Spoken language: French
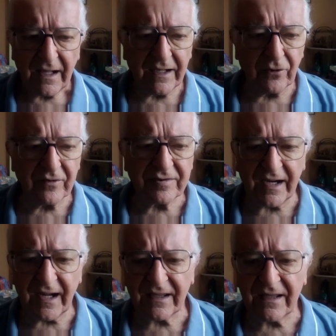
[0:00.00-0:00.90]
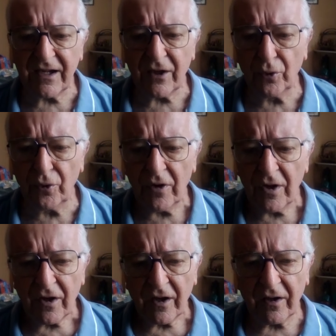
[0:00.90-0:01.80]
Et donc, c'est là qu'il y a eu
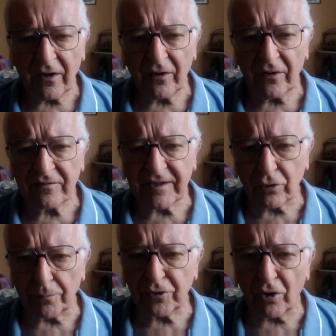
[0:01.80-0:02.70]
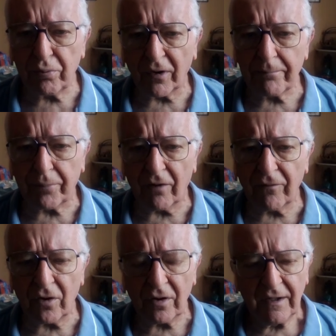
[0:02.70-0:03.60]
euh, cette option pour les
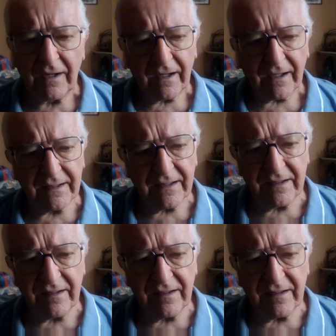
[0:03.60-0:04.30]
pauvres. Hein.